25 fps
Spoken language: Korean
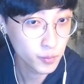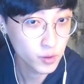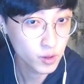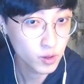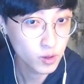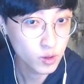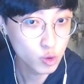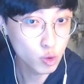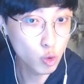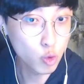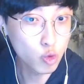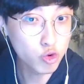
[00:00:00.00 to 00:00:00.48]

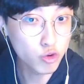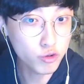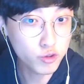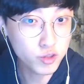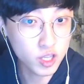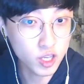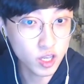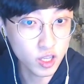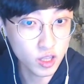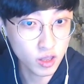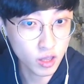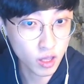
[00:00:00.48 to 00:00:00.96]

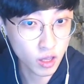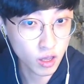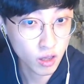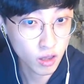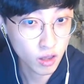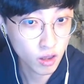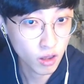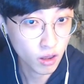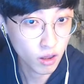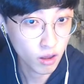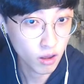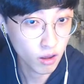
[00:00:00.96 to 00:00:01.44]
요구르팅인데
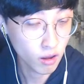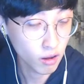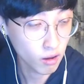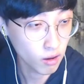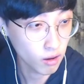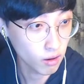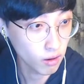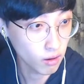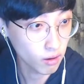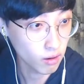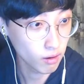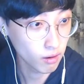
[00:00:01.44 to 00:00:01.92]

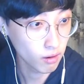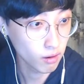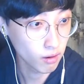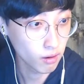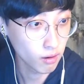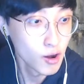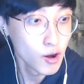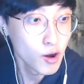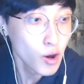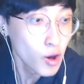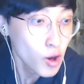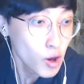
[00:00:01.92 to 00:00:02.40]

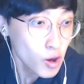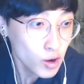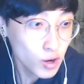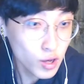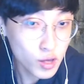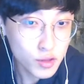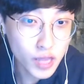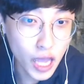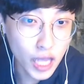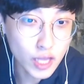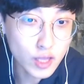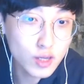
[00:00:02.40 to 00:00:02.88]
그
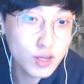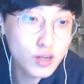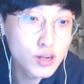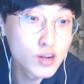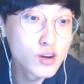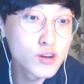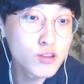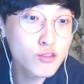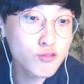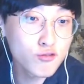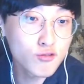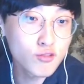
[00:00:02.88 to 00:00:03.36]
나는 그
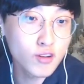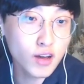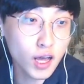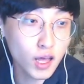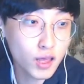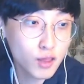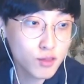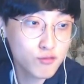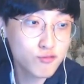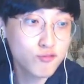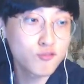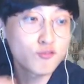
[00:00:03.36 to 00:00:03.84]

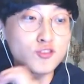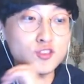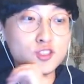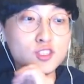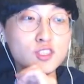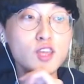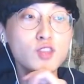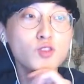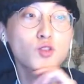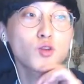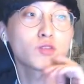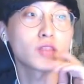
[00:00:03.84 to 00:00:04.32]
순간
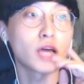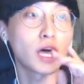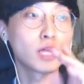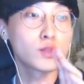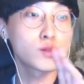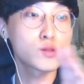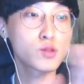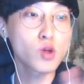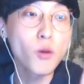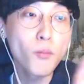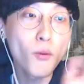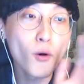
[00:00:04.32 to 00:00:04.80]
순진했던 나는
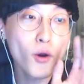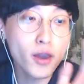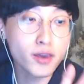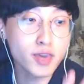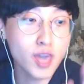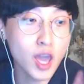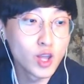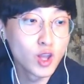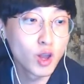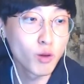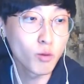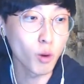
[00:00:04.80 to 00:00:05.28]
서버에
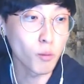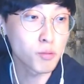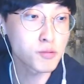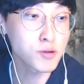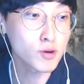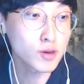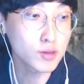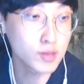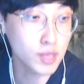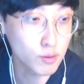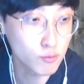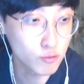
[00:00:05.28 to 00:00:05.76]
개념이
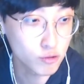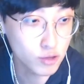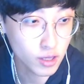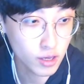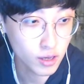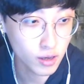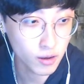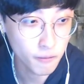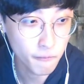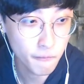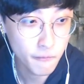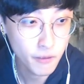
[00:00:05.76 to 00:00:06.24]
없었기
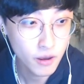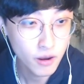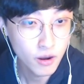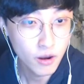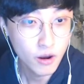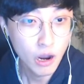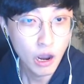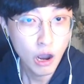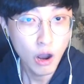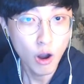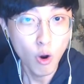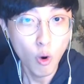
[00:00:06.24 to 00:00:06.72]
때문에
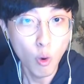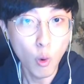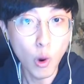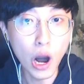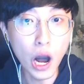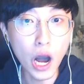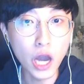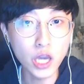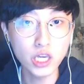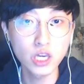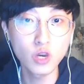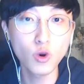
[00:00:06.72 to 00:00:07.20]

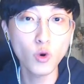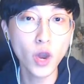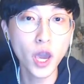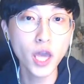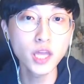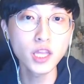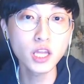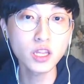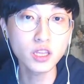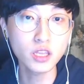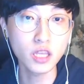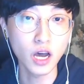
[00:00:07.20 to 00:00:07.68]
와 이거
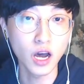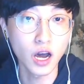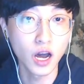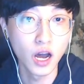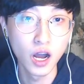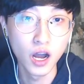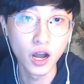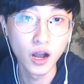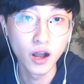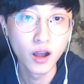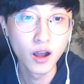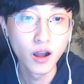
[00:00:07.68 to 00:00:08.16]
해냈다
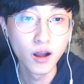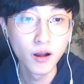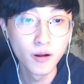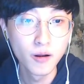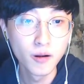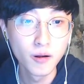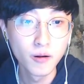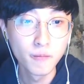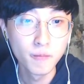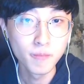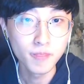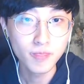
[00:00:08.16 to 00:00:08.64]

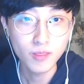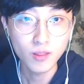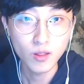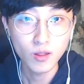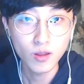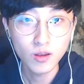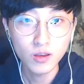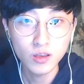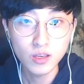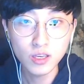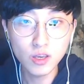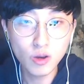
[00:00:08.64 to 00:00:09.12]

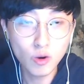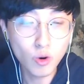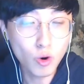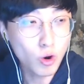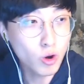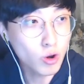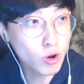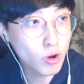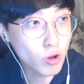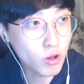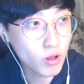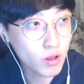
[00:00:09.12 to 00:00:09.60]

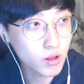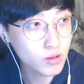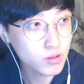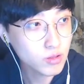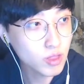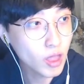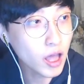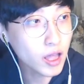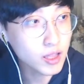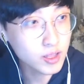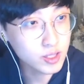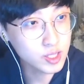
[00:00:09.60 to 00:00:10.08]
이거
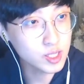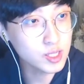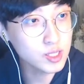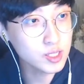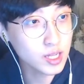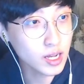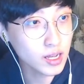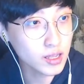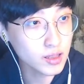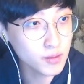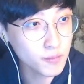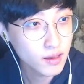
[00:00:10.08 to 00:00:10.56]
나
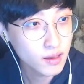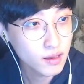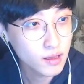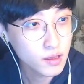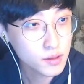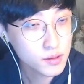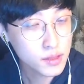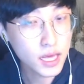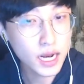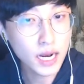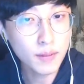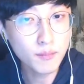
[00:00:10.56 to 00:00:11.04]
진짜
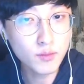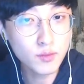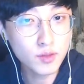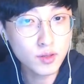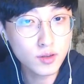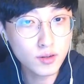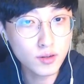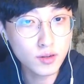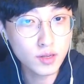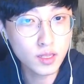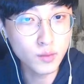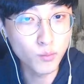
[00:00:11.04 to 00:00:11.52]

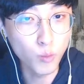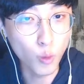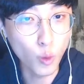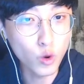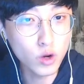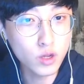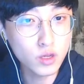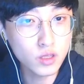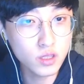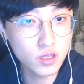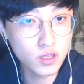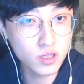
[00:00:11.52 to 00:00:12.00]
사람들이
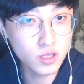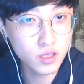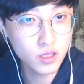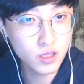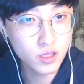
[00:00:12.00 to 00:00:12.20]
모르는